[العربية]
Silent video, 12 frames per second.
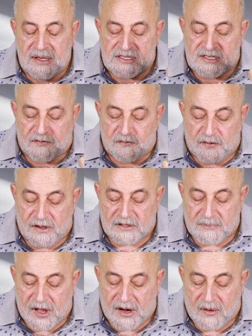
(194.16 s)

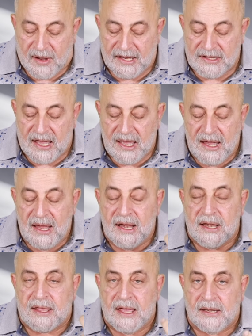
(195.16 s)
الصفات مره واحده
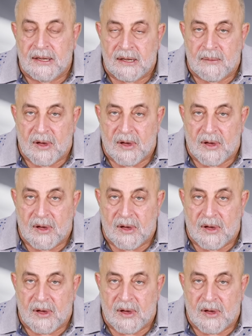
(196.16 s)
الجن